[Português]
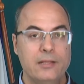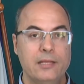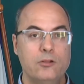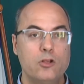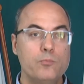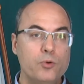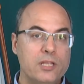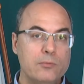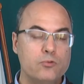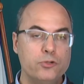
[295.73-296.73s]
É, nós não
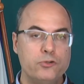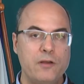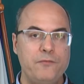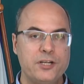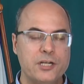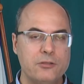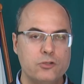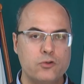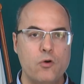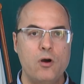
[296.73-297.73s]
podemos continuar fechando
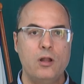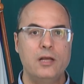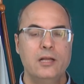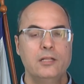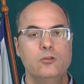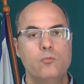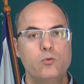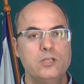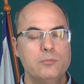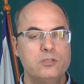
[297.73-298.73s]
escola, não
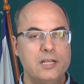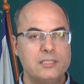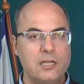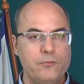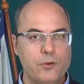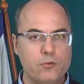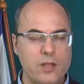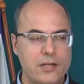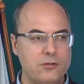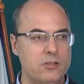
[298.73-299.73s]
podemos ter essa
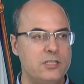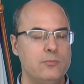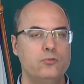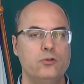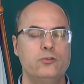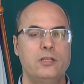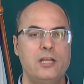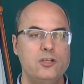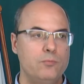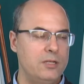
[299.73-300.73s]
dificuldade que nós temos hoje no
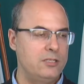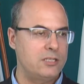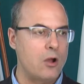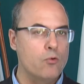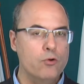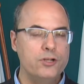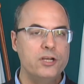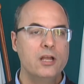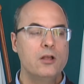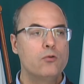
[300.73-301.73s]
atendimento de saúde,
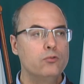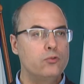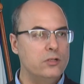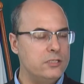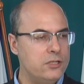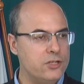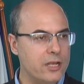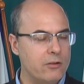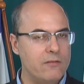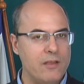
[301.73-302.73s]
com todo esse
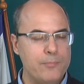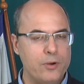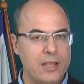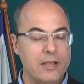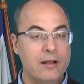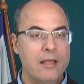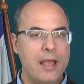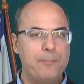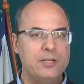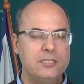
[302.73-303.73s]
dinheiro que vem por aí.
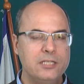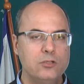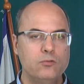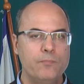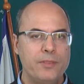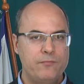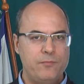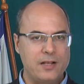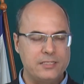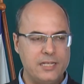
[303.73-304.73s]
É preciso
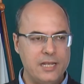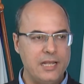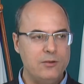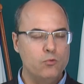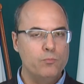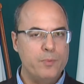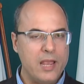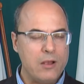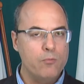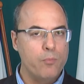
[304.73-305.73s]
fazer o,
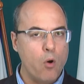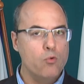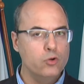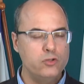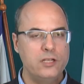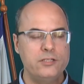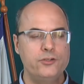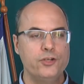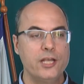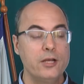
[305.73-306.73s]
bem, o bom uso desse
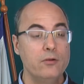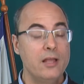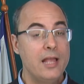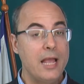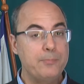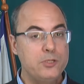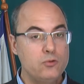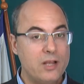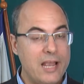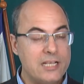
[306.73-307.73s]
dinheiro, é preciso
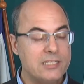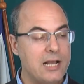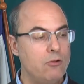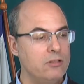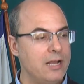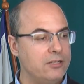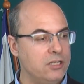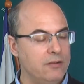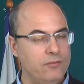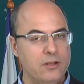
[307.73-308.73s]
reescalonar a
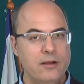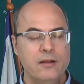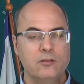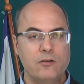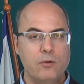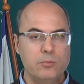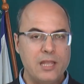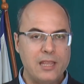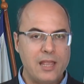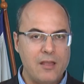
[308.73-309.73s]
dívida, nós vamos
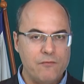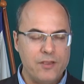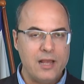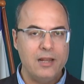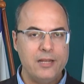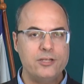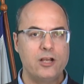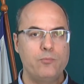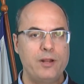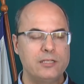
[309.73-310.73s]
ter que rever a lei de
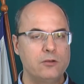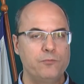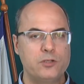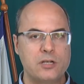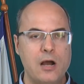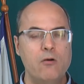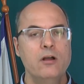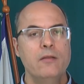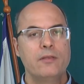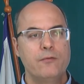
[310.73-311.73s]
recuperação fiscal
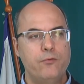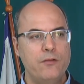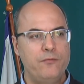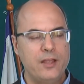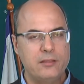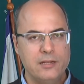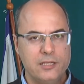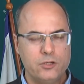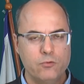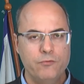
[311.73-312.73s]
que foi feita
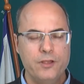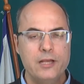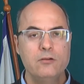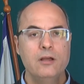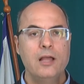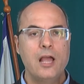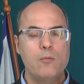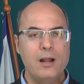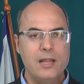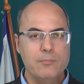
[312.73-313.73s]
nesse governo, é
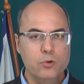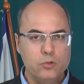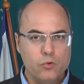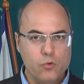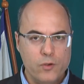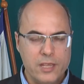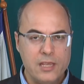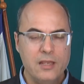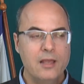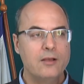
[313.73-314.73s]
uma lei muito
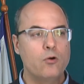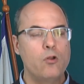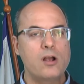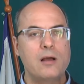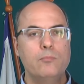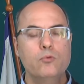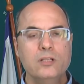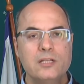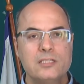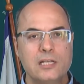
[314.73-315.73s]
ruim, coloca
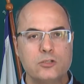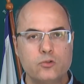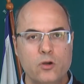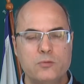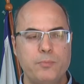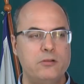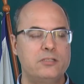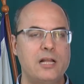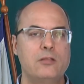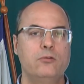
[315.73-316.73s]
muitas sanções para o
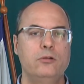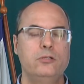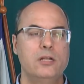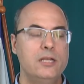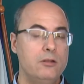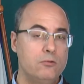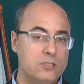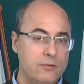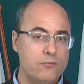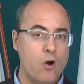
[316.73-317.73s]
Estado do Rio de Janeiro,
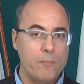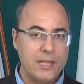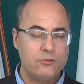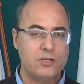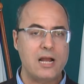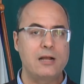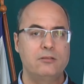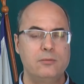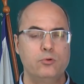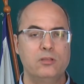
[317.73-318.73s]
inclusive com aumento de carga
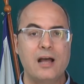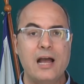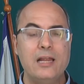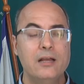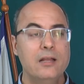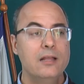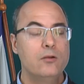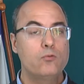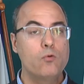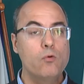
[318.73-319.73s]
tributária,
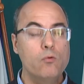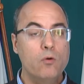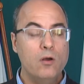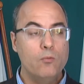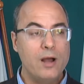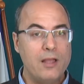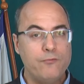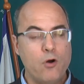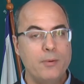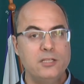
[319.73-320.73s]
com uma
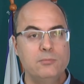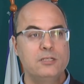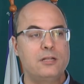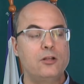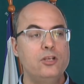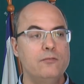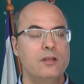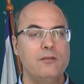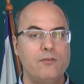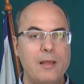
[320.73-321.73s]
reforma administrativa
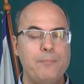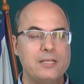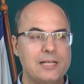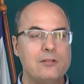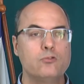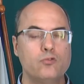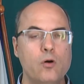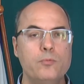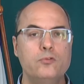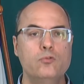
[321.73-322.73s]
que vai pesar nos
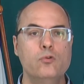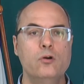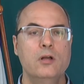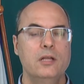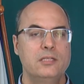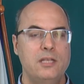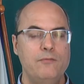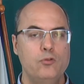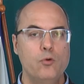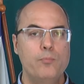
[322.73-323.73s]
ombros do
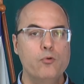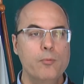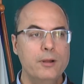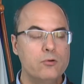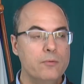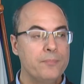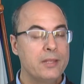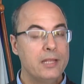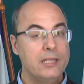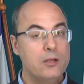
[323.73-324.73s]
servidor público,
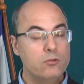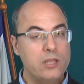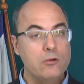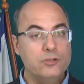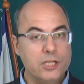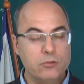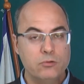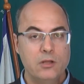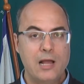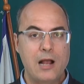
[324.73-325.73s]
e eu tenho dito,
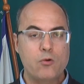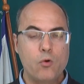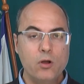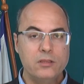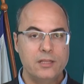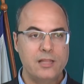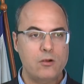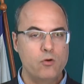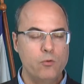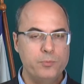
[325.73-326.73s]
a conta da
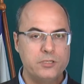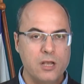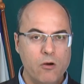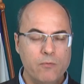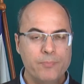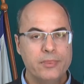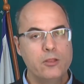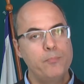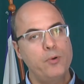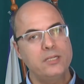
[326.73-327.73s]
corrupção
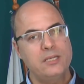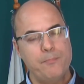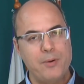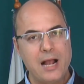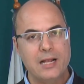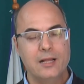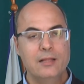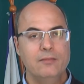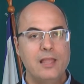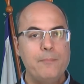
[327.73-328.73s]
não pode ser paga
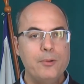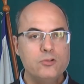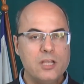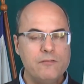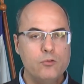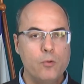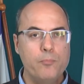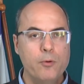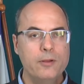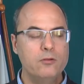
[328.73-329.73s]
nem pelo servidor
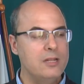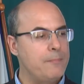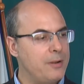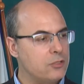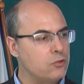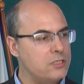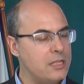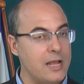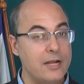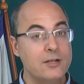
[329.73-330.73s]
público e nem pela
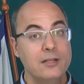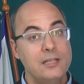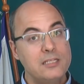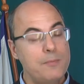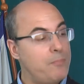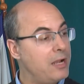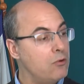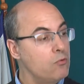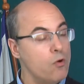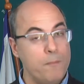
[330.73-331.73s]
sociedade. Tem que ser paga
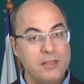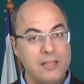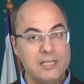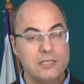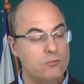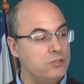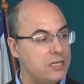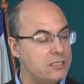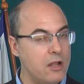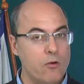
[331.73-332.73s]
com competência, com
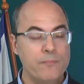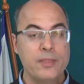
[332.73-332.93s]
gestão.